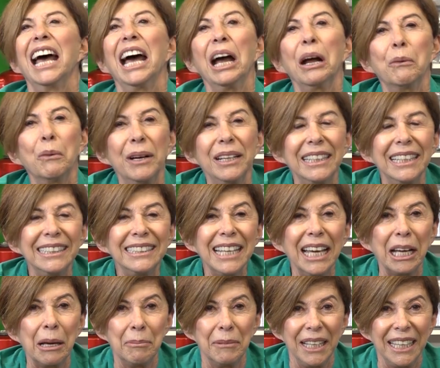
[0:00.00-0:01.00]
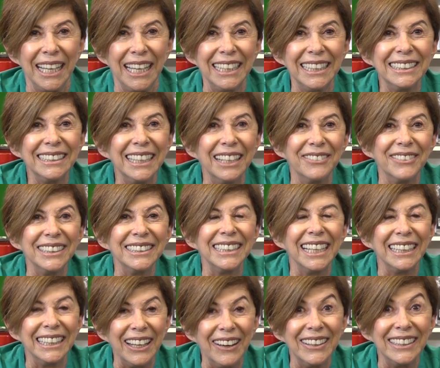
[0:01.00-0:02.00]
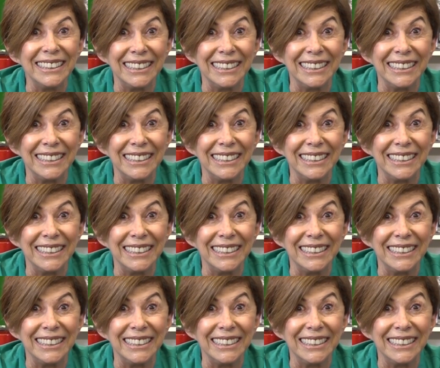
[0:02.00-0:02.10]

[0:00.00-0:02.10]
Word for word: Acuérdese que mañana esta receta va a